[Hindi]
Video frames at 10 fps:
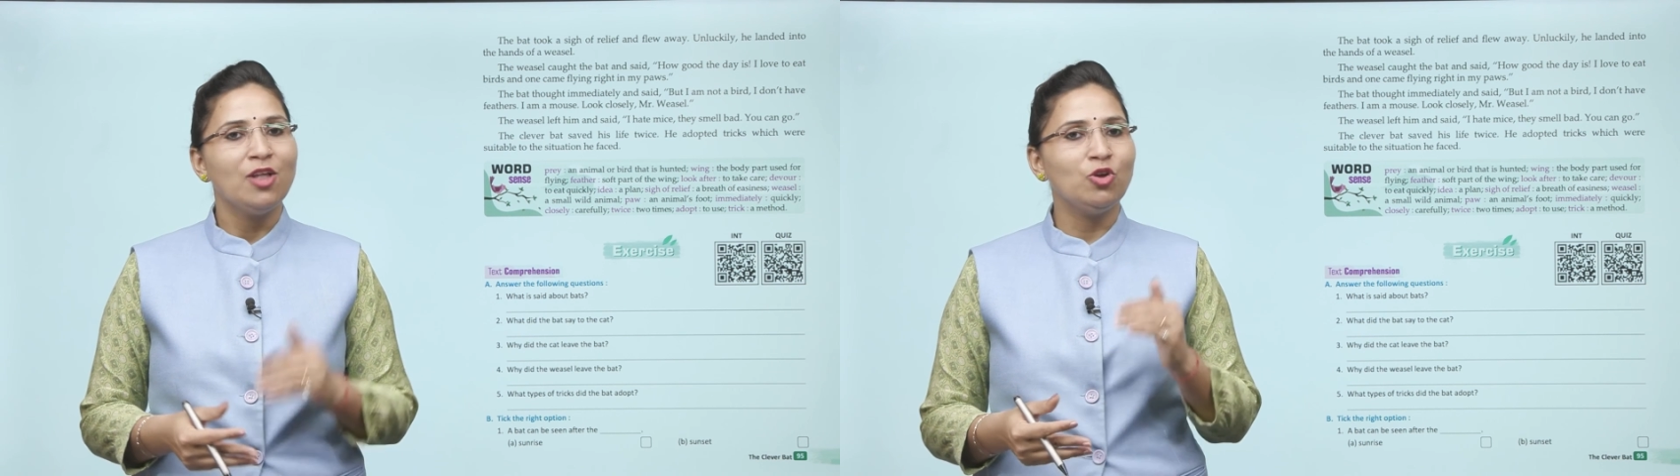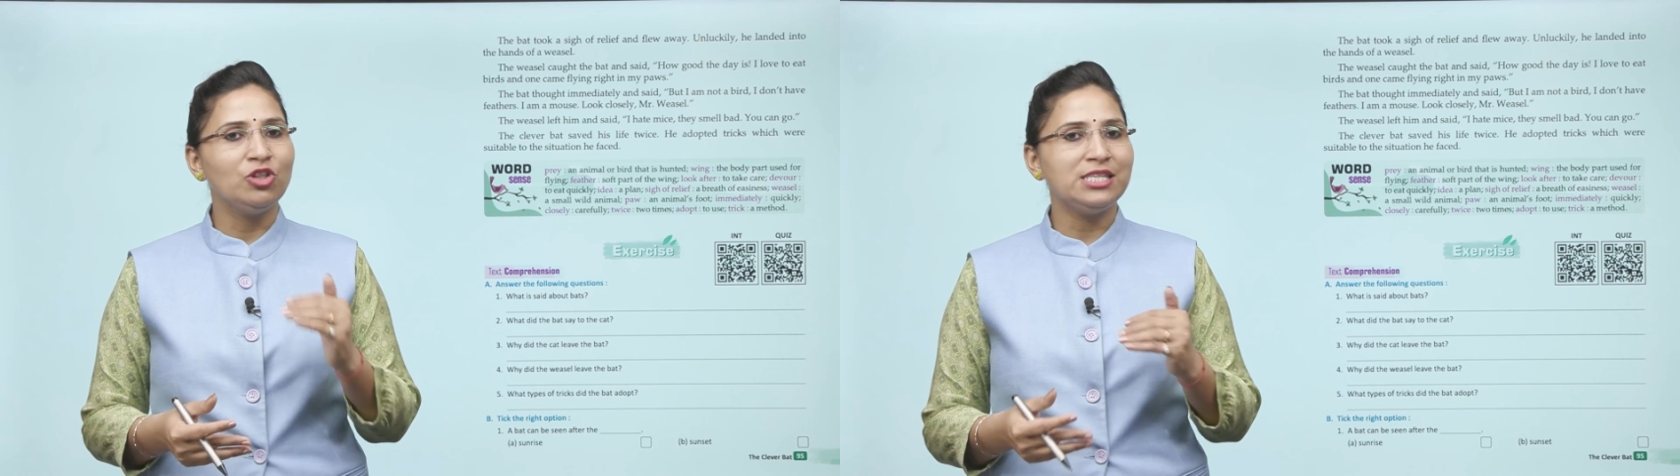
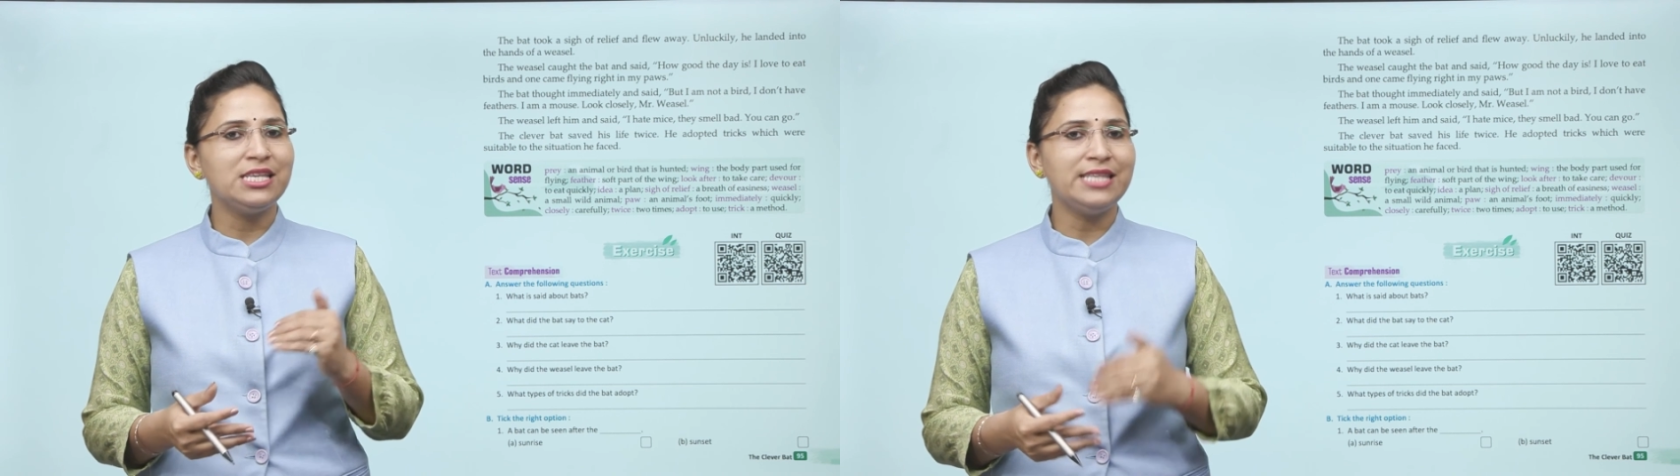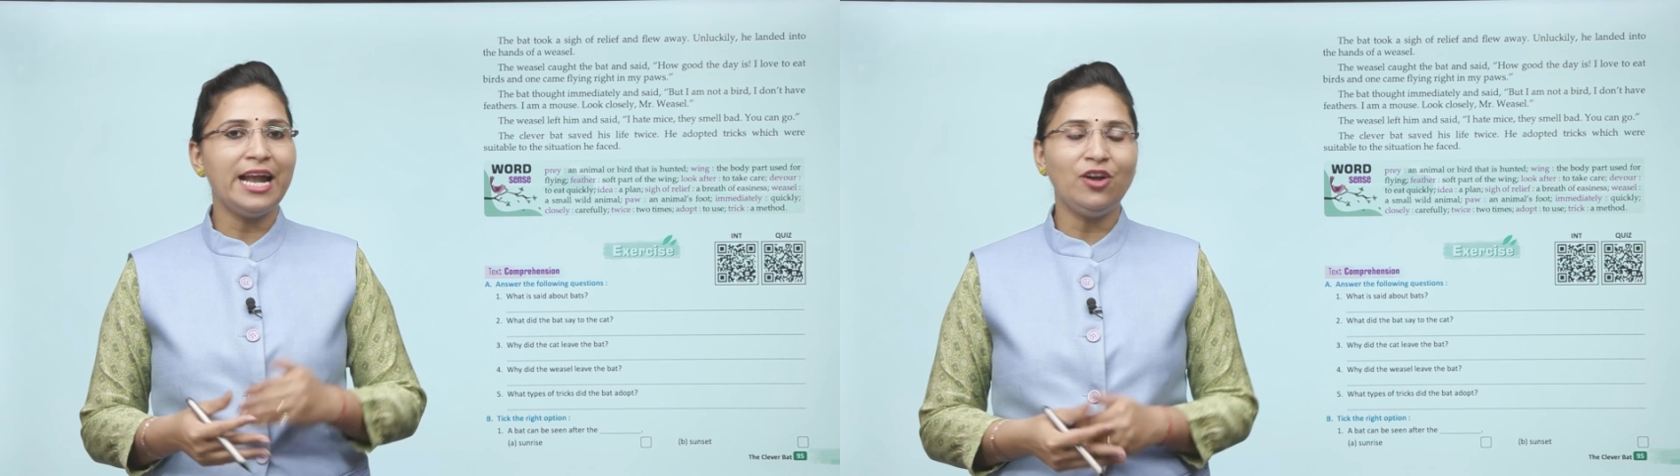तो दिस
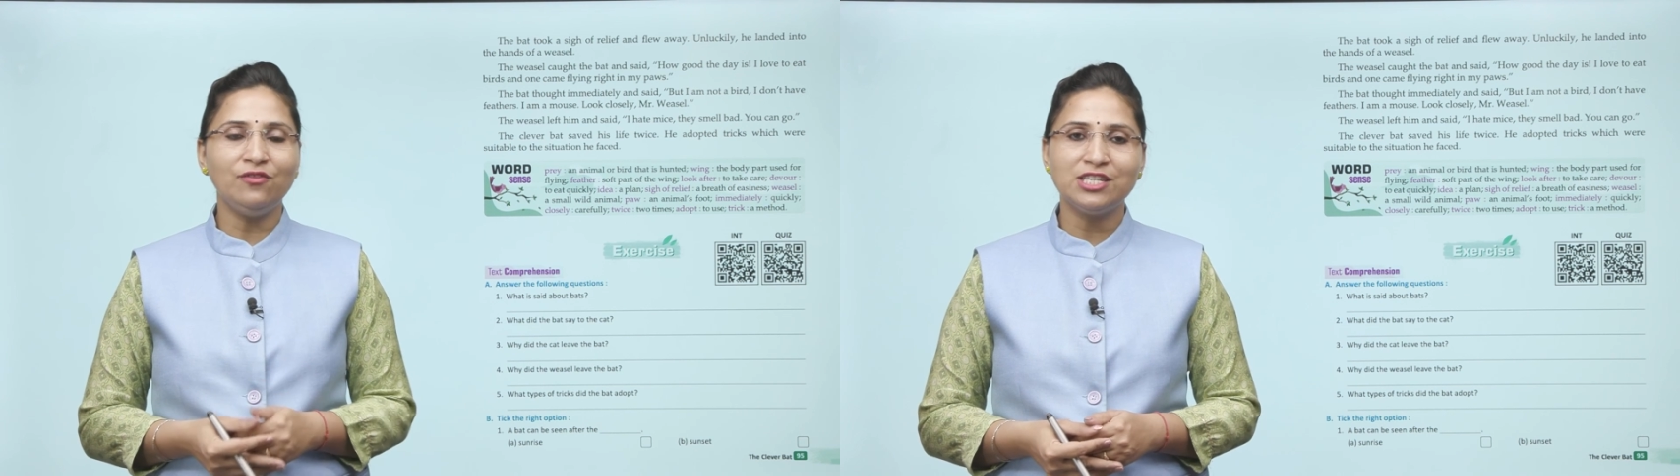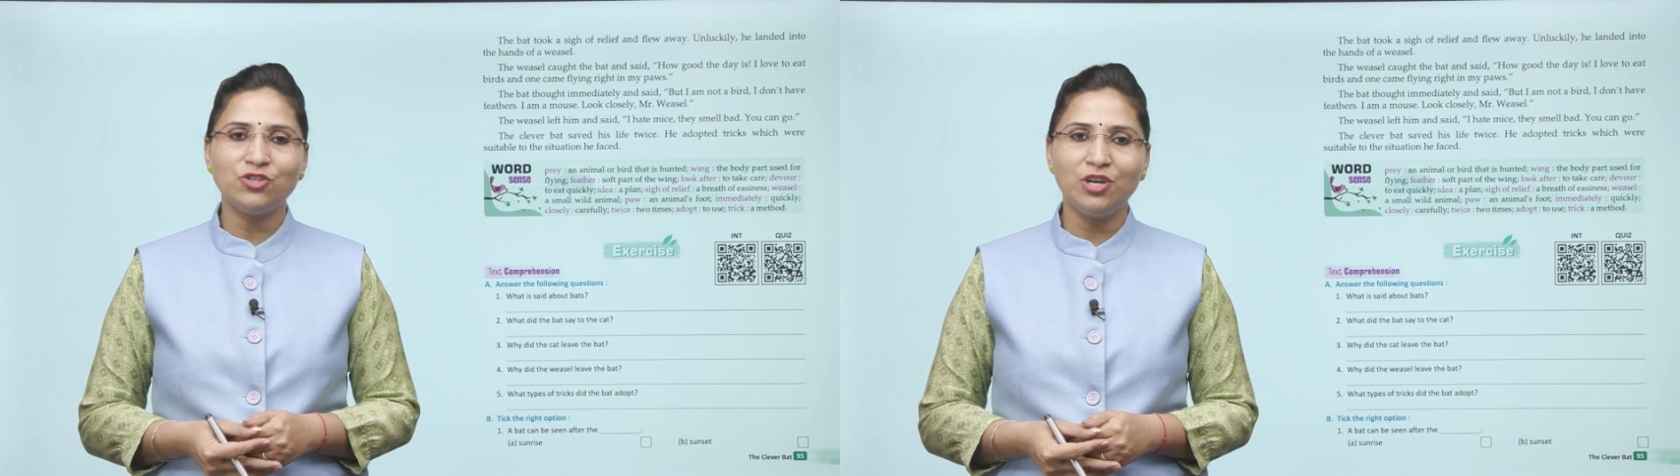इज द एंड
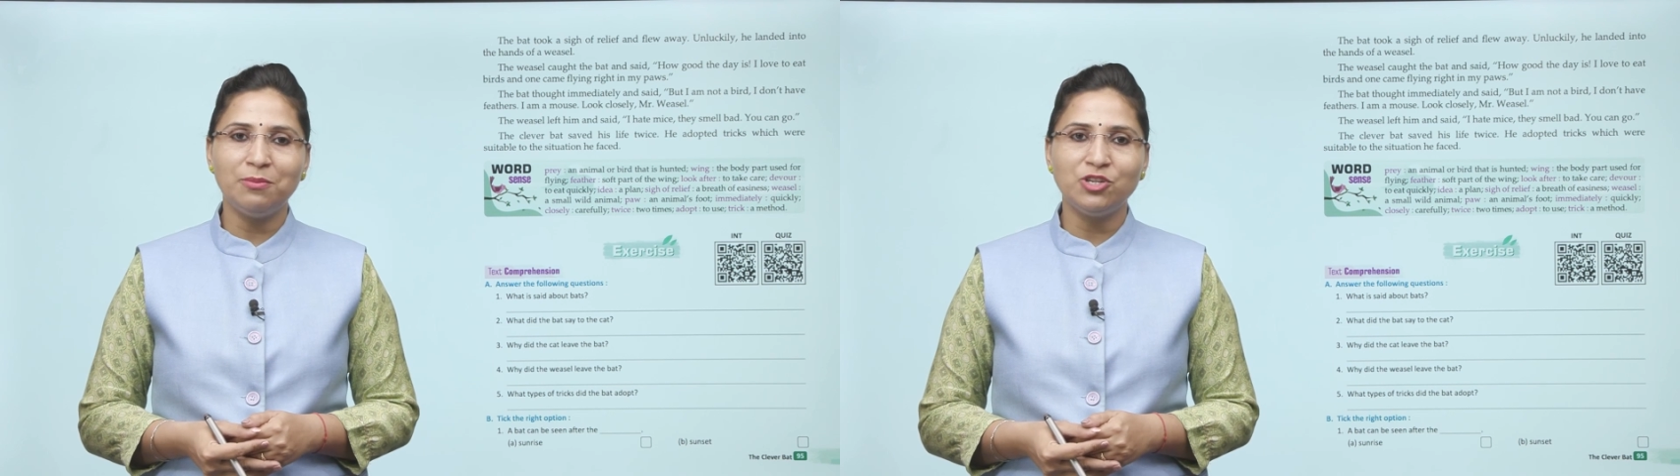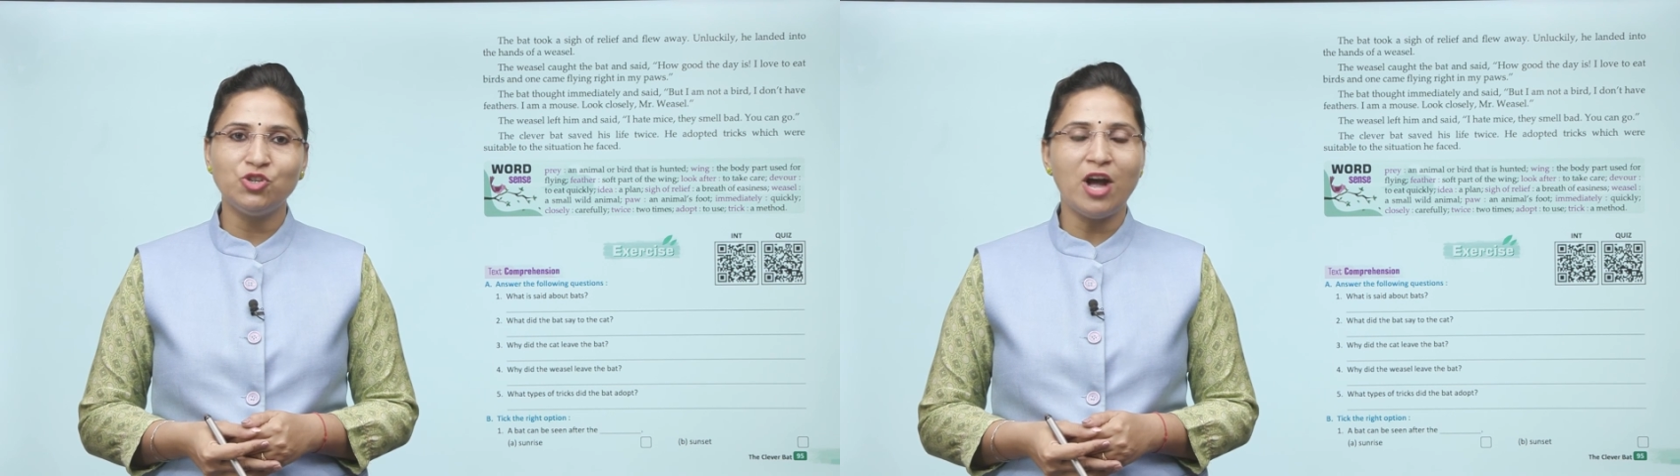ऑफ द स्टोरी
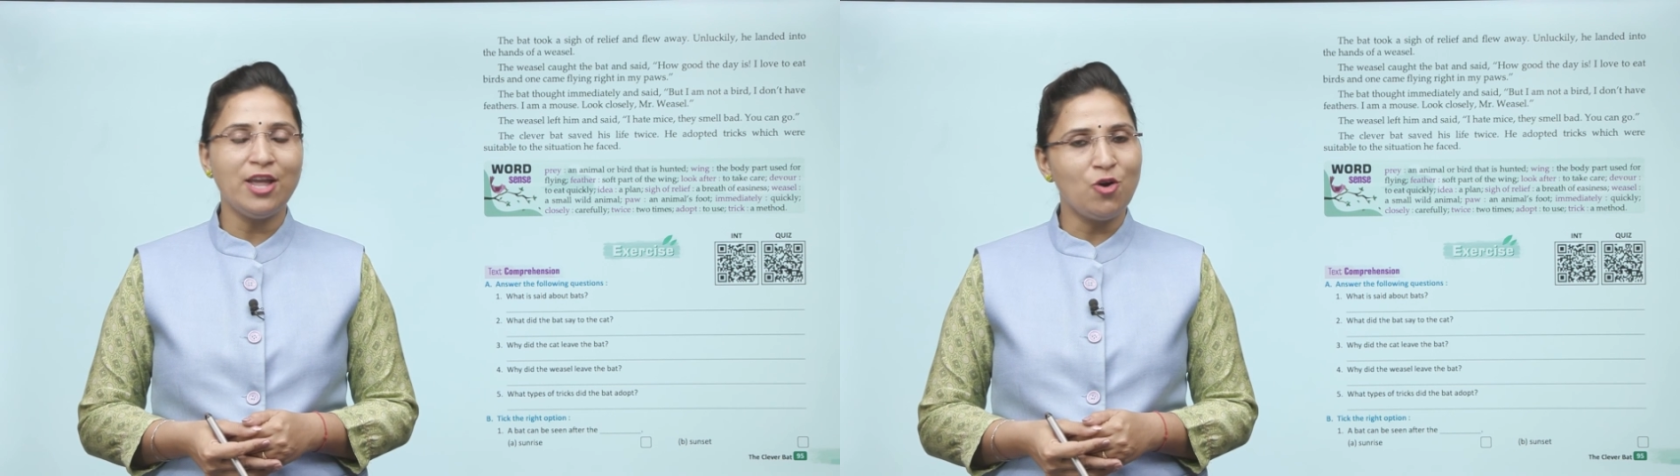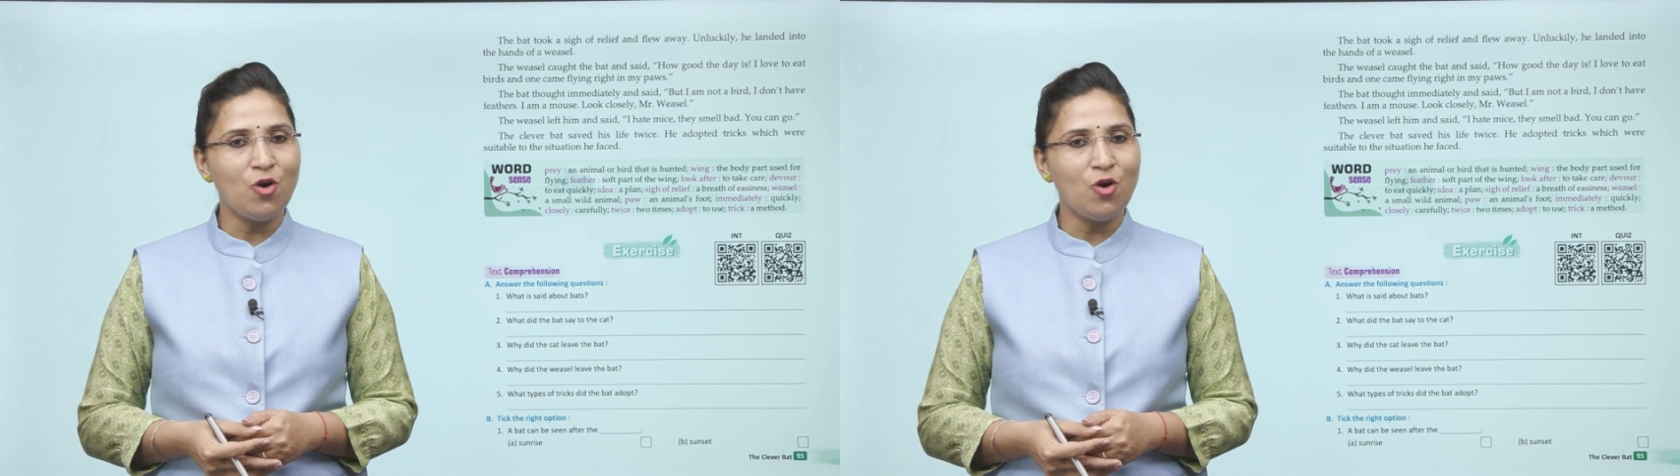बच्चों आई